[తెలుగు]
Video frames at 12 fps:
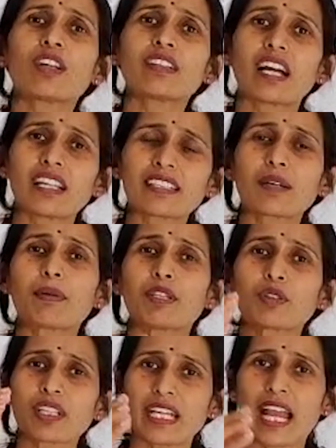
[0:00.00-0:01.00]
లో దళిత
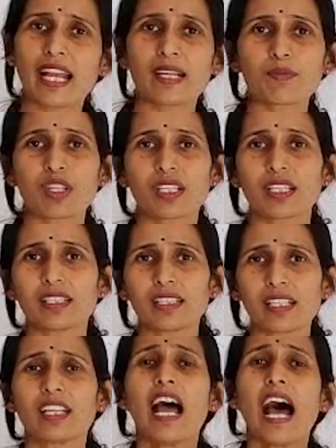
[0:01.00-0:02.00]
బంధుకి న్యాయం
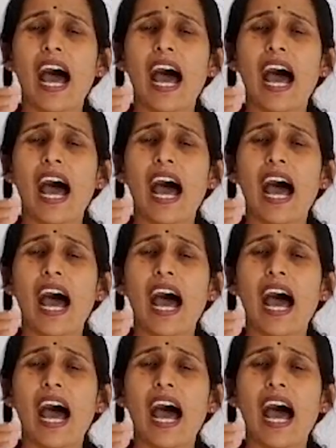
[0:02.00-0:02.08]
జరిగింది